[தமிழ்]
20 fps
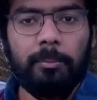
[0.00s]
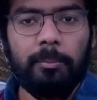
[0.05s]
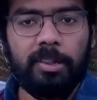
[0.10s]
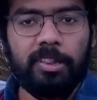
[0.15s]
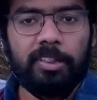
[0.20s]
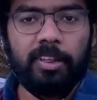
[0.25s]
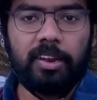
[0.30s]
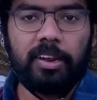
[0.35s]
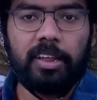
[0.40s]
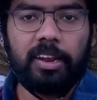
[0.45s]

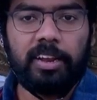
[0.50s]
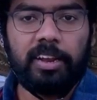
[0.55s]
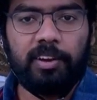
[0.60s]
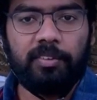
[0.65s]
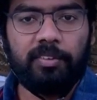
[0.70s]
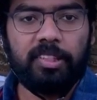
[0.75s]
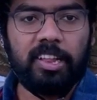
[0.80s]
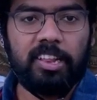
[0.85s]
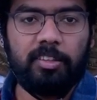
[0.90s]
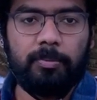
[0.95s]
மிச்சம் இருக்கிற
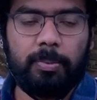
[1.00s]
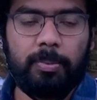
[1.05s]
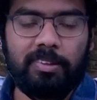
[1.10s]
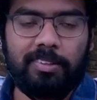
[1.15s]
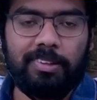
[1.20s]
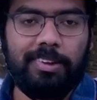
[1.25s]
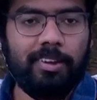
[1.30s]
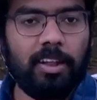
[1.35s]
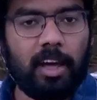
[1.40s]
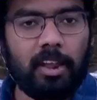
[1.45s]
எழுபத்தஞ்சு
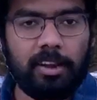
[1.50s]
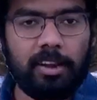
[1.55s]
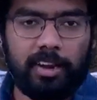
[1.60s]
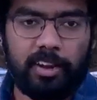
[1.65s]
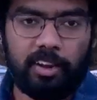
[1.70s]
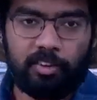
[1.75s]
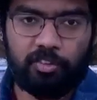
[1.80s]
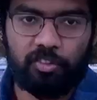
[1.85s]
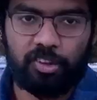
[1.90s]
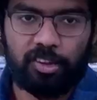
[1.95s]
பெர்சன்ட் டார்க்
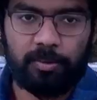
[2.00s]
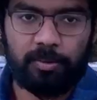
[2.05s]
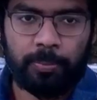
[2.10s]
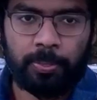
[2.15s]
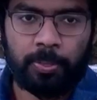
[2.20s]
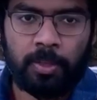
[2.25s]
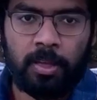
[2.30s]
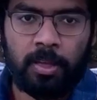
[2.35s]
எனர்ஜி